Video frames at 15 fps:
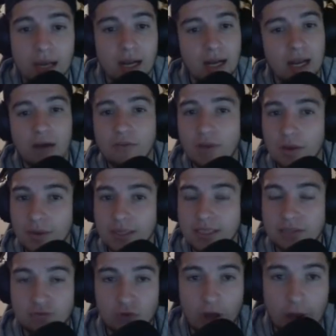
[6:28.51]
Là, vraiment,
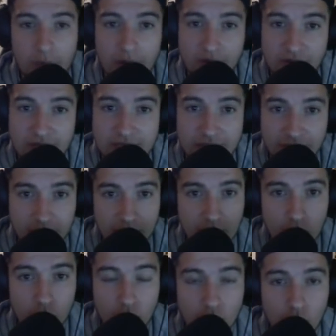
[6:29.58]
si vous ne l'avez pas fait, c'est vraiment
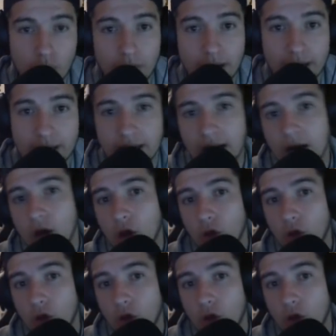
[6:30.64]
le moment, les gars,